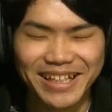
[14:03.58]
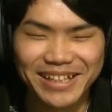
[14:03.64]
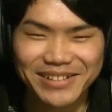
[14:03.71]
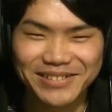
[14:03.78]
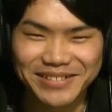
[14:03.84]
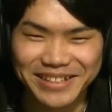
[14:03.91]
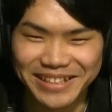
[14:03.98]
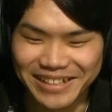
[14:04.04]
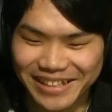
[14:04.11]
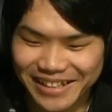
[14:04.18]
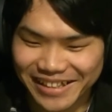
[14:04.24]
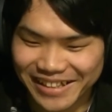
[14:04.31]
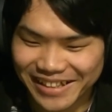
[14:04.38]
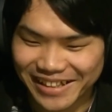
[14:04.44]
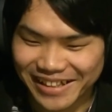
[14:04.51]
合後に
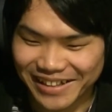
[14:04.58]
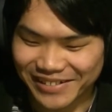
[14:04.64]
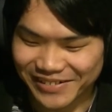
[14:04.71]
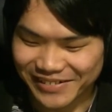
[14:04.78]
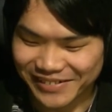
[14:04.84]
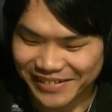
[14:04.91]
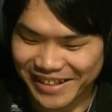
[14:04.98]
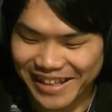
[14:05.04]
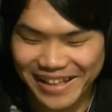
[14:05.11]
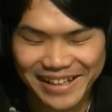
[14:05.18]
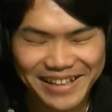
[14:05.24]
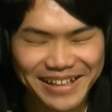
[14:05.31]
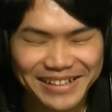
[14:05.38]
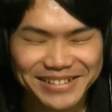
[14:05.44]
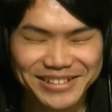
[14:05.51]
あの
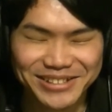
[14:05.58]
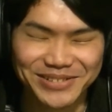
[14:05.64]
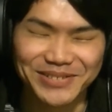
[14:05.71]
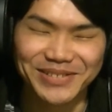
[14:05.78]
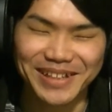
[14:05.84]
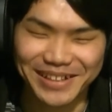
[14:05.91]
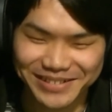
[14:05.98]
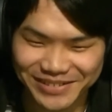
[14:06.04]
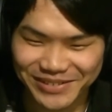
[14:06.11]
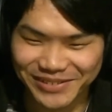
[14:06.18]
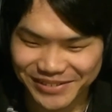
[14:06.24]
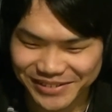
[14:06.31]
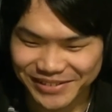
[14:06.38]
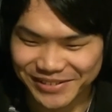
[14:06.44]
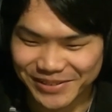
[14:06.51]
契約書を書くと
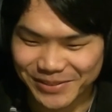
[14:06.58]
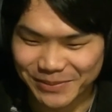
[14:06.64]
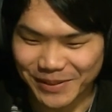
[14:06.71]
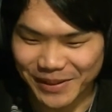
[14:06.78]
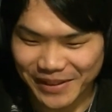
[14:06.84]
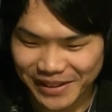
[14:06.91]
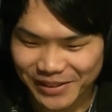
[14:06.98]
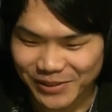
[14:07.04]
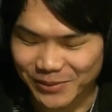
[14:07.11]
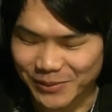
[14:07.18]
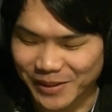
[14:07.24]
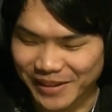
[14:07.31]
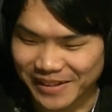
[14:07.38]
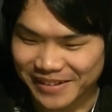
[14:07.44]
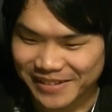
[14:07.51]
いうまあなんと
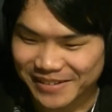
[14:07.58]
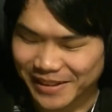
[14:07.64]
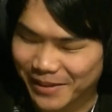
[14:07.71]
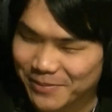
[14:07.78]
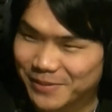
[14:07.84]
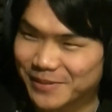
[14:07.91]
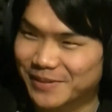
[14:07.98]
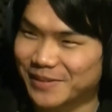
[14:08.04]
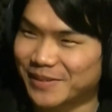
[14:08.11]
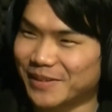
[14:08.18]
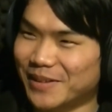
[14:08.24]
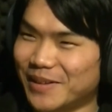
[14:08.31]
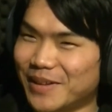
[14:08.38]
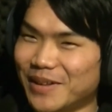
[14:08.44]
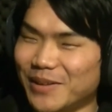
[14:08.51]
まあ多分
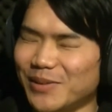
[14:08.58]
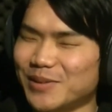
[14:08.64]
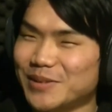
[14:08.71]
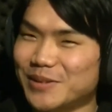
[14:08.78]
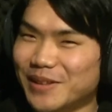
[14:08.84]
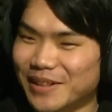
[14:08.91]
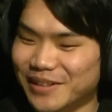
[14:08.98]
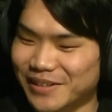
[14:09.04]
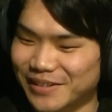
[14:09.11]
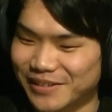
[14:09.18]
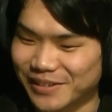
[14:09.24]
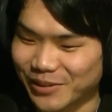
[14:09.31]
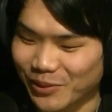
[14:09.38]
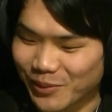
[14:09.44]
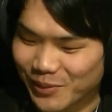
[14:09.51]
おそらく
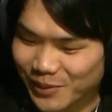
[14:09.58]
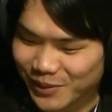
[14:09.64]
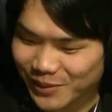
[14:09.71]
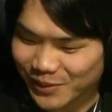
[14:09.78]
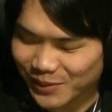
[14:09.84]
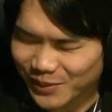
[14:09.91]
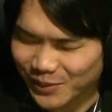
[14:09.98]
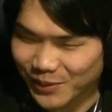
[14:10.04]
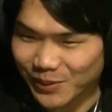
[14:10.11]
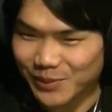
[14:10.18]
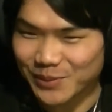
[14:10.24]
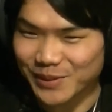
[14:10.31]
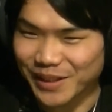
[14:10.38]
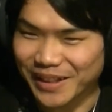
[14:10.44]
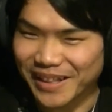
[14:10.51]
東京
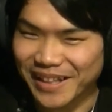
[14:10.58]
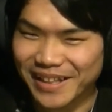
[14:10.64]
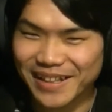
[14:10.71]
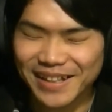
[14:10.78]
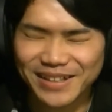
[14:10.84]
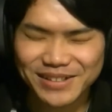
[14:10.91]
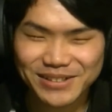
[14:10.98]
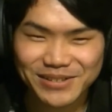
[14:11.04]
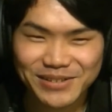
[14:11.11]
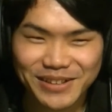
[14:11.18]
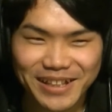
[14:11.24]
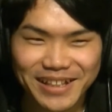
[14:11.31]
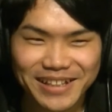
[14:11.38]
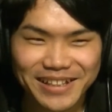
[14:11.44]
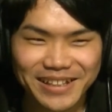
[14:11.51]
ドームで契約書を
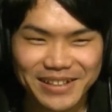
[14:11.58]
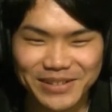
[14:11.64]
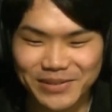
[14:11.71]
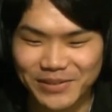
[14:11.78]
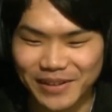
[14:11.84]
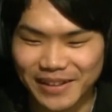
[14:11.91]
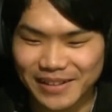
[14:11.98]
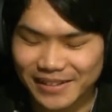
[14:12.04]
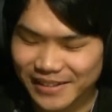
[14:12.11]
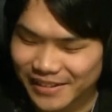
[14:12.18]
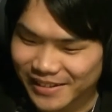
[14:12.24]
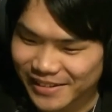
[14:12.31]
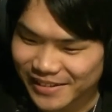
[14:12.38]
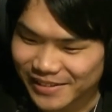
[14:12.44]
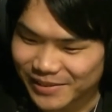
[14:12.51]
書いた人は
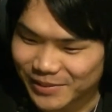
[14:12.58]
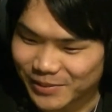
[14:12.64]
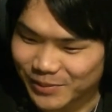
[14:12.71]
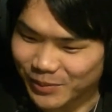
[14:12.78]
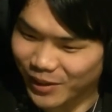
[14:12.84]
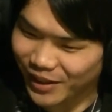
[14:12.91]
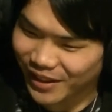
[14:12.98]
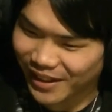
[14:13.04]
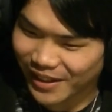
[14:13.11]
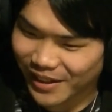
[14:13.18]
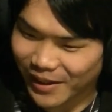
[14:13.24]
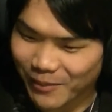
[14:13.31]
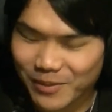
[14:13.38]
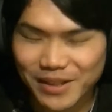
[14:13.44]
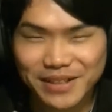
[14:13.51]
ま
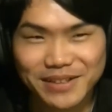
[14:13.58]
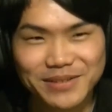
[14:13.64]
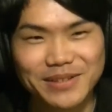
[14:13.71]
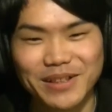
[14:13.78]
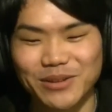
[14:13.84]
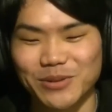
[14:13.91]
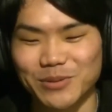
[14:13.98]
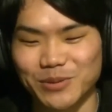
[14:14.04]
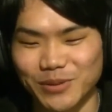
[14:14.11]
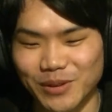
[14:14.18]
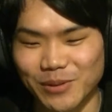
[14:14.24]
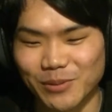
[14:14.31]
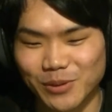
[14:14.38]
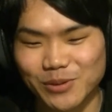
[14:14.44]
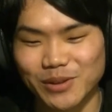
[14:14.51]
ああまり少ないと思うん
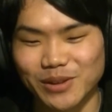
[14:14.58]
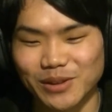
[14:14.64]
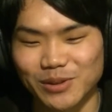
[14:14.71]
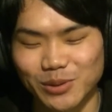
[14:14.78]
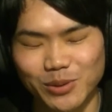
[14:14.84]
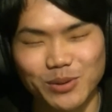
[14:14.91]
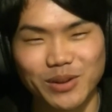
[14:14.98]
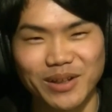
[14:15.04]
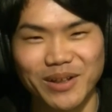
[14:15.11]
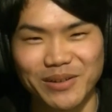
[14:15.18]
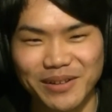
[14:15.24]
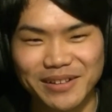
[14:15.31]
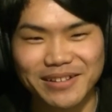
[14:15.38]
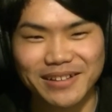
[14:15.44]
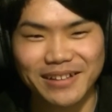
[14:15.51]
で僕はそういう
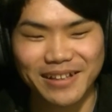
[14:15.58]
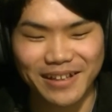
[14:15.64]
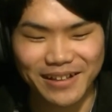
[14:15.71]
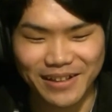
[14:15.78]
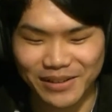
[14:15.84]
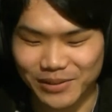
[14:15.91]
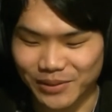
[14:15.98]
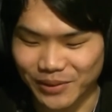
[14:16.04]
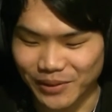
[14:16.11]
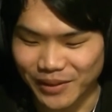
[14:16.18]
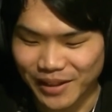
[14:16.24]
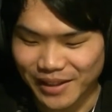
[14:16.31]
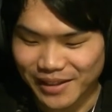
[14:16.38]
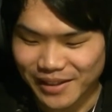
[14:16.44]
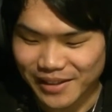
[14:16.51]
変わった契約を
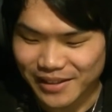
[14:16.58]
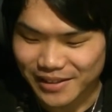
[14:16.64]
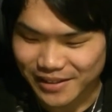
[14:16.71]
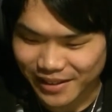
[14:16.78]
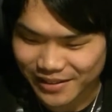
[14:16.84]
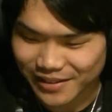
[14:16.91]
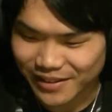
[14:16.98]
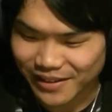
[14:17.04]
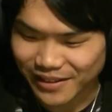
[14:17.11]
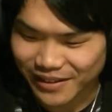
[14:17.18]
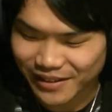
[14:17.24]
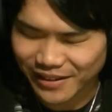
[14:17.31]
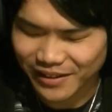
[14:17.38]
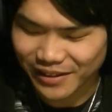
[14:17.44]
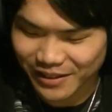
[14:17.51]
させて
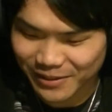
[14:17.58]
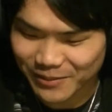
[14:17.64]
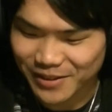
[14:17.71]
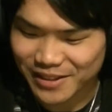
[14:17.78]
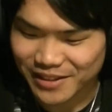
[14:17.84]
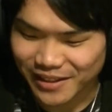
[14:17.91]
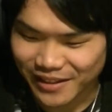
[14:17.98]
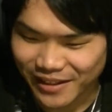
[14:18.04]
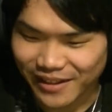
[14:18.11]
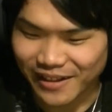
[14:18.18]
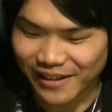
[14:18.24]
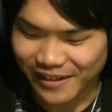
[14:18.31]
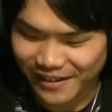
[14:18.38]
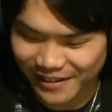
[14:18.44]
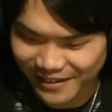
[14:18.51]
いただきましたね
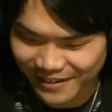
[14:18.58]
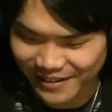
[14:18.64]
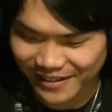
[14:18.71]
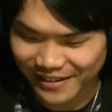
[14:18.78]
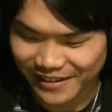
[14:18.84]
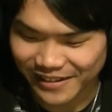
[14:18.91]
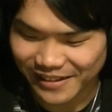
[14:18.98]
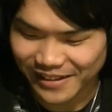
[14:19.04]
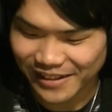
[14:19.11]
はい